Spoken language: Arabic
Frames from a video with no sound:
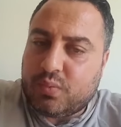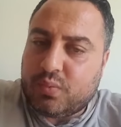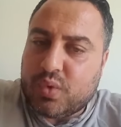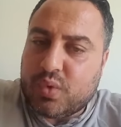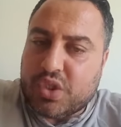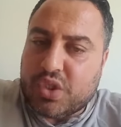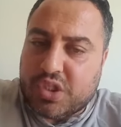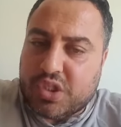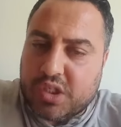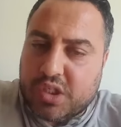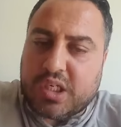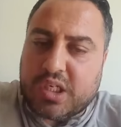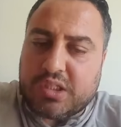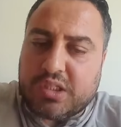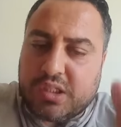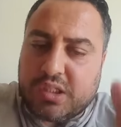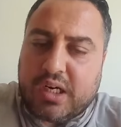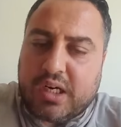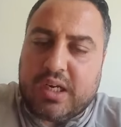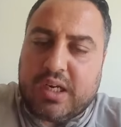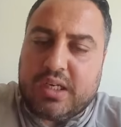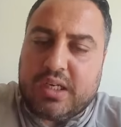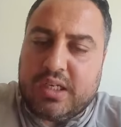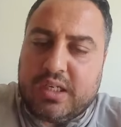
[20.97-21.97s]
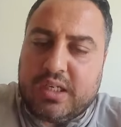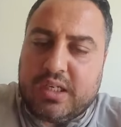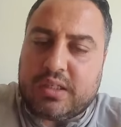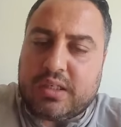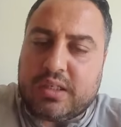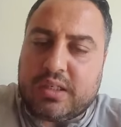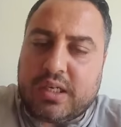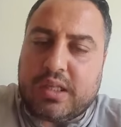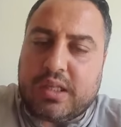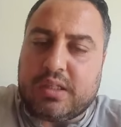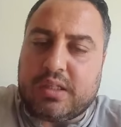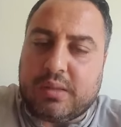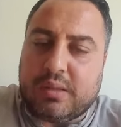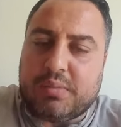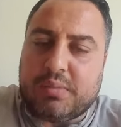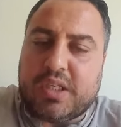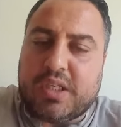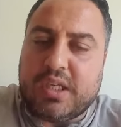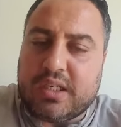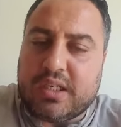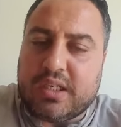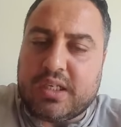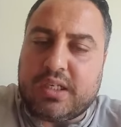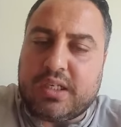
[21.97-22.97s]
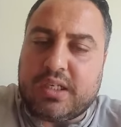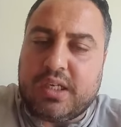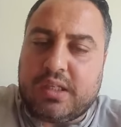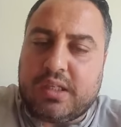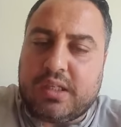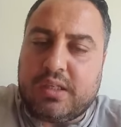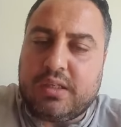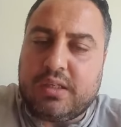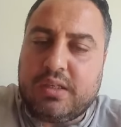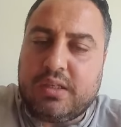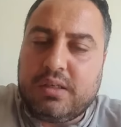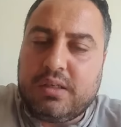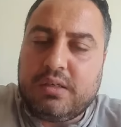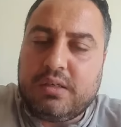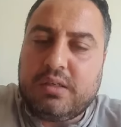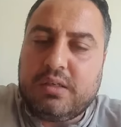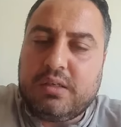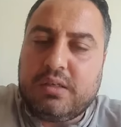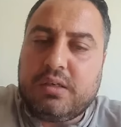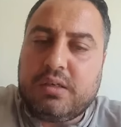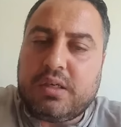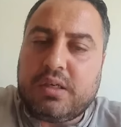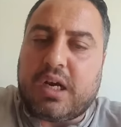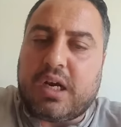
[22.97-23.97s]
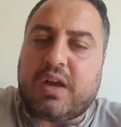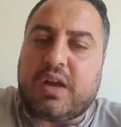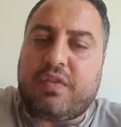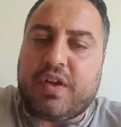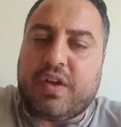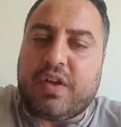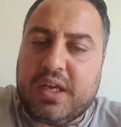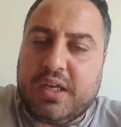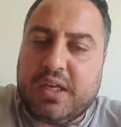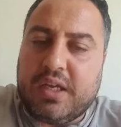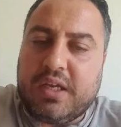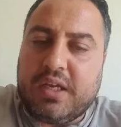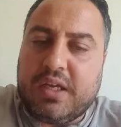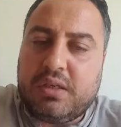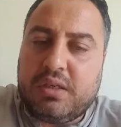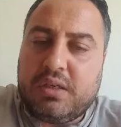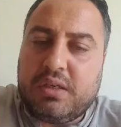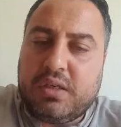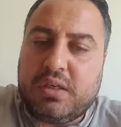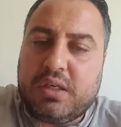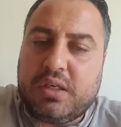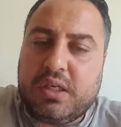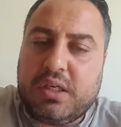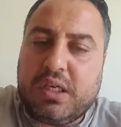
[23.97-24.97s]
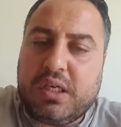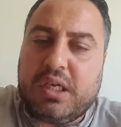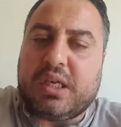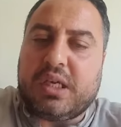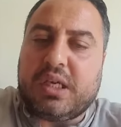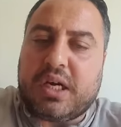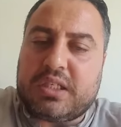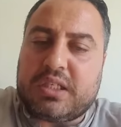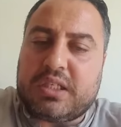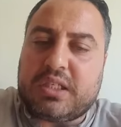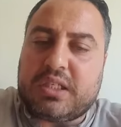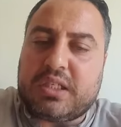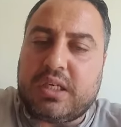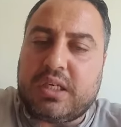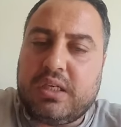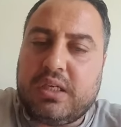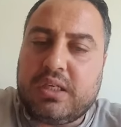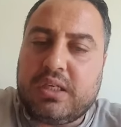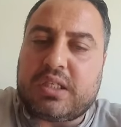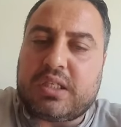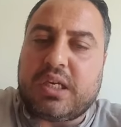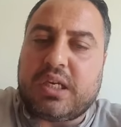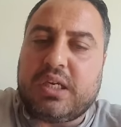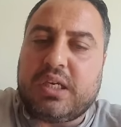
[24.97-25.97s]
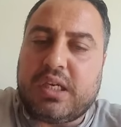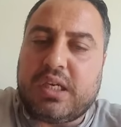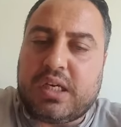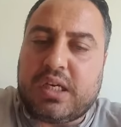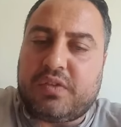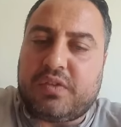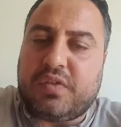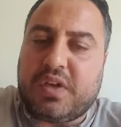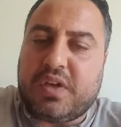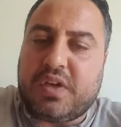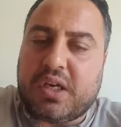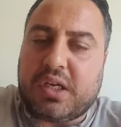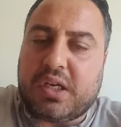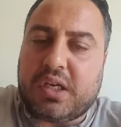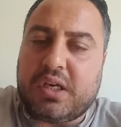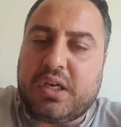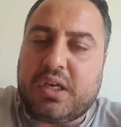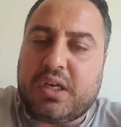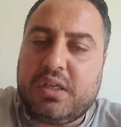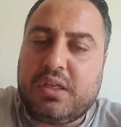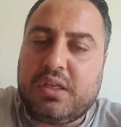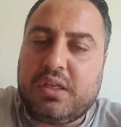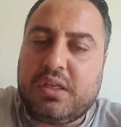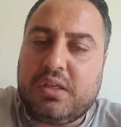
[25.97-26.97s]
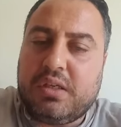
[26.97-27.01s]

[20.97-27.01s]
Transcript: جيت شديت رئيس خذيت امتيازات رفاهيه حراسه سيارات فاخره